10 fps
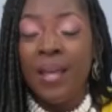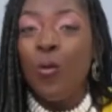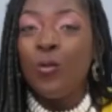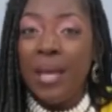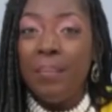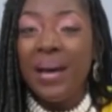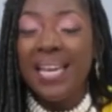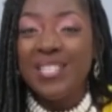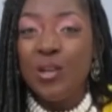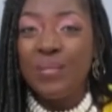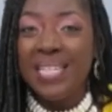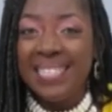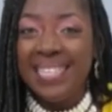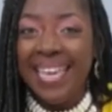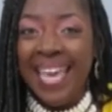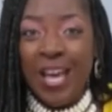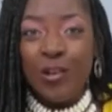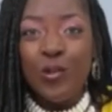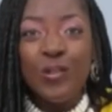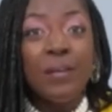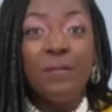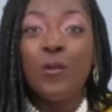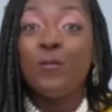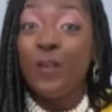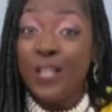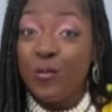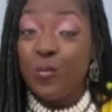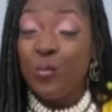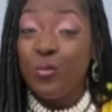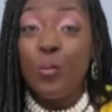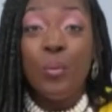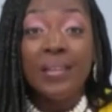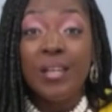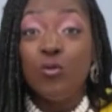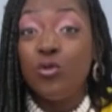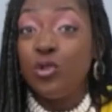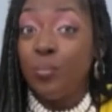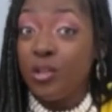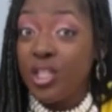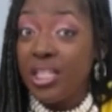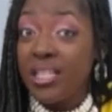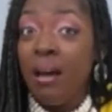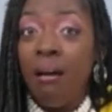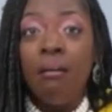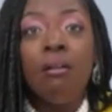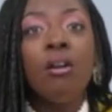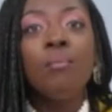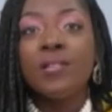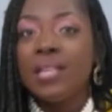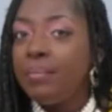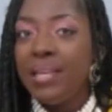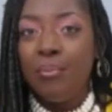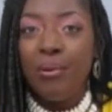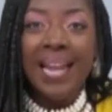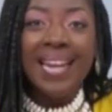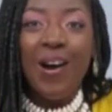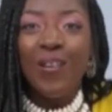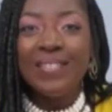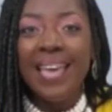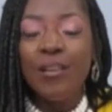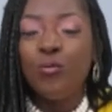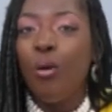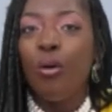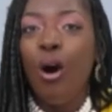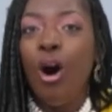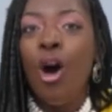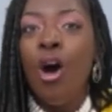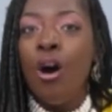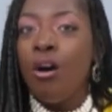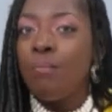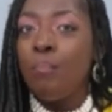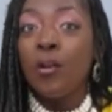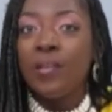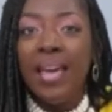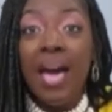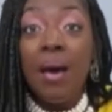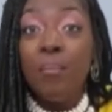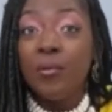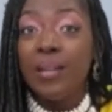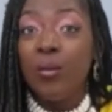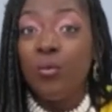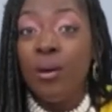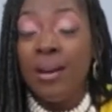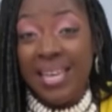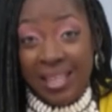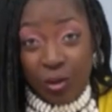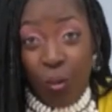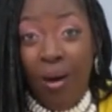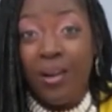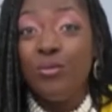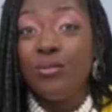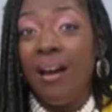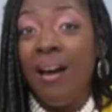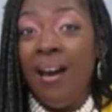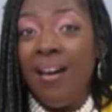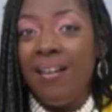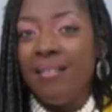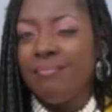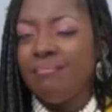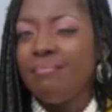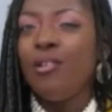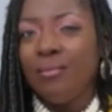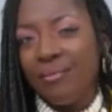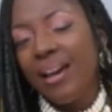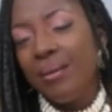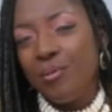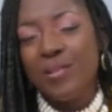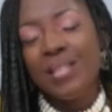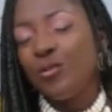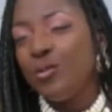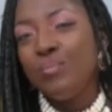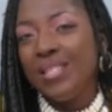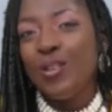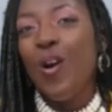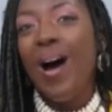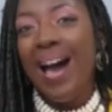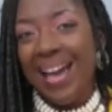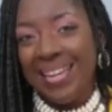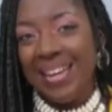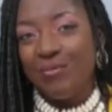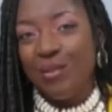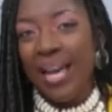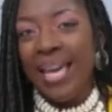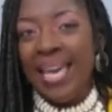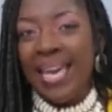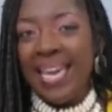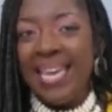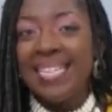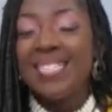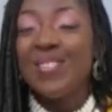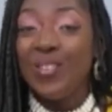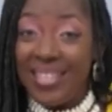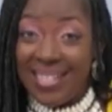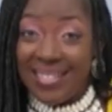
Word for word: On a par exemple des idées de différentes façons de porter une jupe en jean, comment s'habiller pour aller en date ou encore euh, porter un pantalon et trois looks. Euh, bon, vraiment, c'est une mine d'or, allez la voir. Et ce qui est